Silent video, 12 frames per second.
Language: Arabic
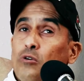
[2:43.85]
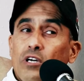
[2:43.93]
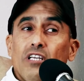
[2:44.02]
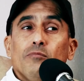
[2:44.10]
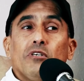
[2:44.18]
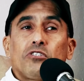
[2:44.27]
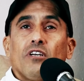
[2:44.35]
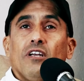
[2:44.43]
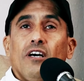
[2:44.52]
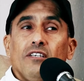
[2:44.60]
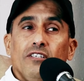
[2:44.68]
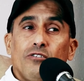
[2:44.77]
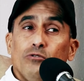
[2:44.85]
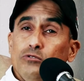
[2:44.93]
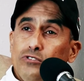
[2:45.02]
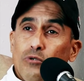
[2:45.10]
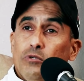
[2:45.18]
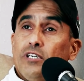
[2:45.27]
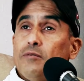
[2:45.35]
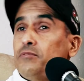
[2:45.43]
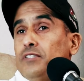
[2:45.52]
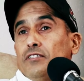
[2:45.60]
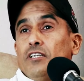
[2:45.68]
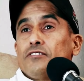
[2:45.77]
قال لي ما شاء الله عليك وانت
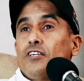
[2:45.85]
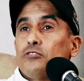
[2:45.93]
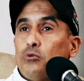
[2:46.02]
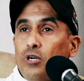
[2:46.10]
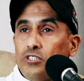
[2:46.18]
والكابتن قطعتوا